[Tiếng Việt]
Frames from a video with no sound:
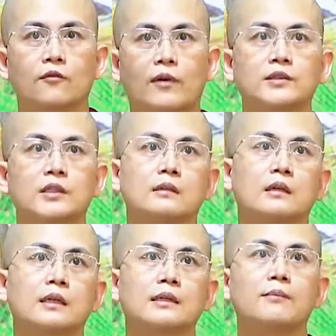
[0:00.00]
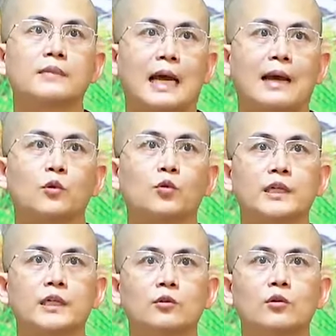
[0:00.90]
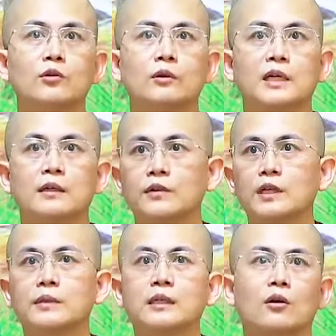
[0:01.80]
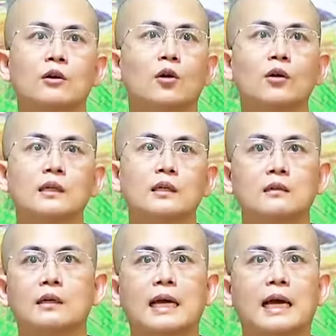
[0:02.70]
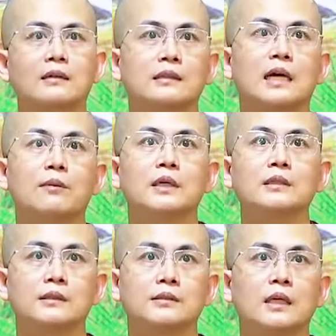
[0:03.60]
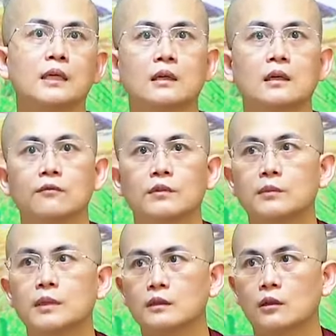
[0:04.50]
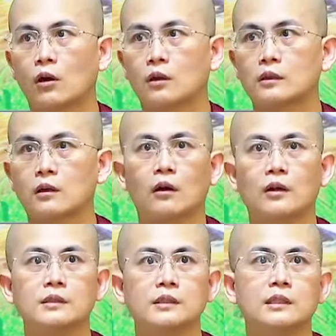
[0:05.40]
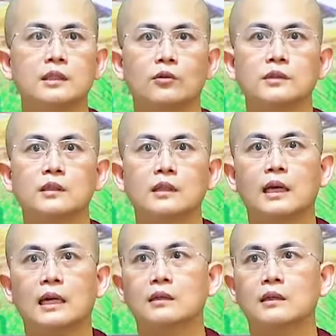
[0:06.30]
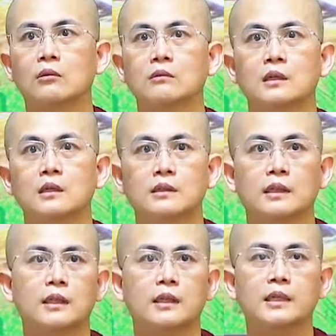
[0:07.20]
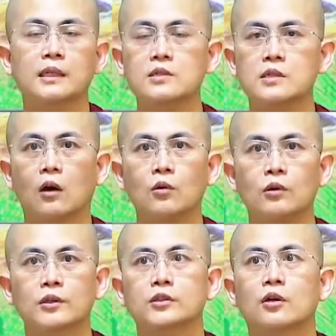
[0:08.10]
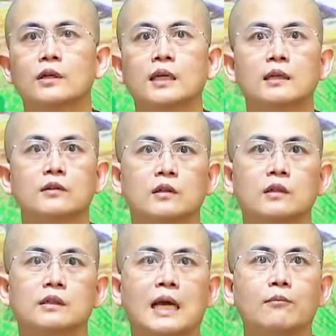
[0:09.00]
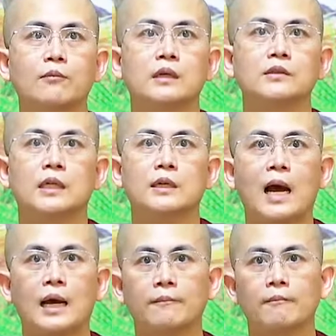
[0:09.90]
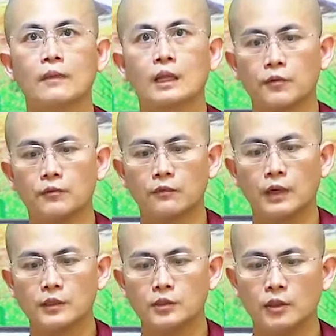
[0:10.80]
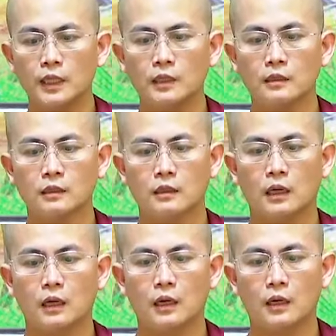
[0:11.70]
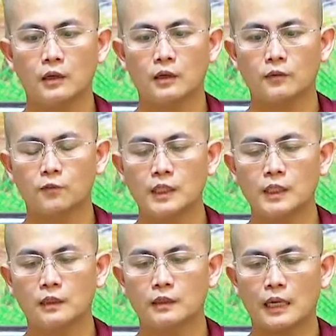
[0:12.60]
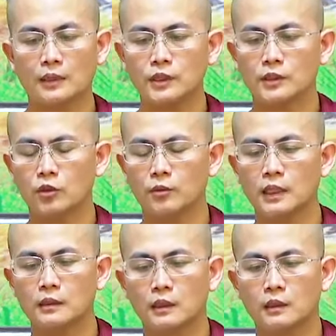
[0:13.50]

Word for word: phát triển được cái tâm tàm quý luôn luôn biết rằng vì mình có lỗi người khác người ta mới chỉ trích vì mình còn có nhiều những cái hành động những cái tập khí xấu cho nên người ta mới chê bai vì vậy cho nên uh, vì người ta chỉ cho mình